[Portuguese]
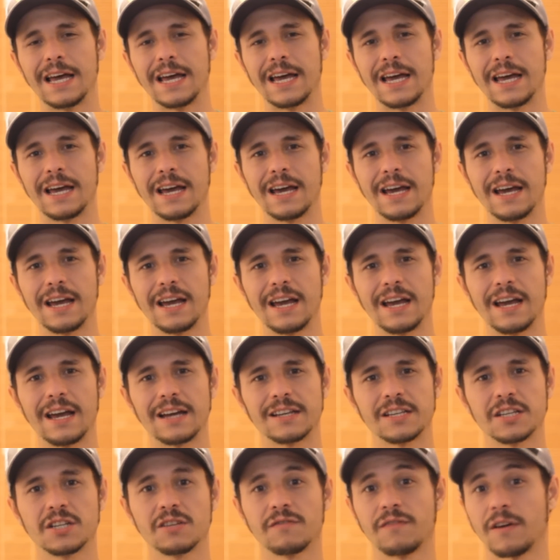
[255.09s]
É,
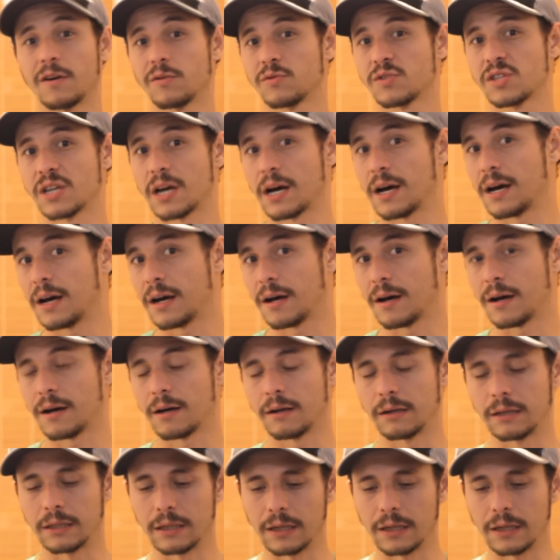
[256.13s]
a gente vai usar